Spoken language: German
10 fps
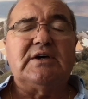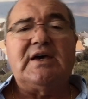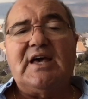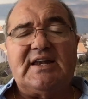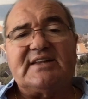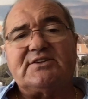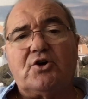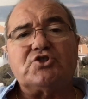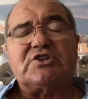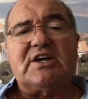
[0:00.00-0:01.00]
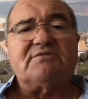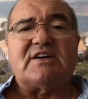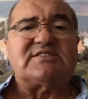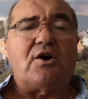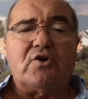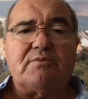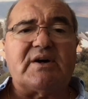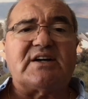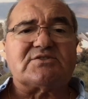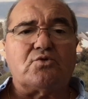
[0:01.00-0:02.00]
ihr lernt euch kennen, was ja auch immer
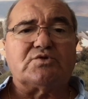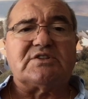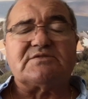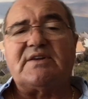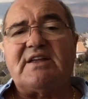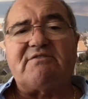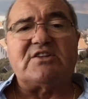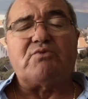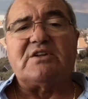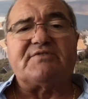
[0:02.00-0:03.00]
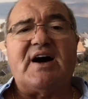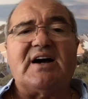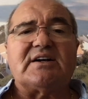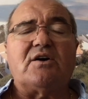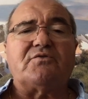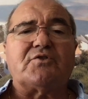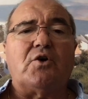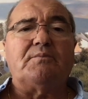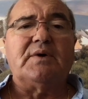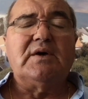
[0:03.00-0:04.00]
ganz gut ist, wenn eventuelle Fragen aufkommen.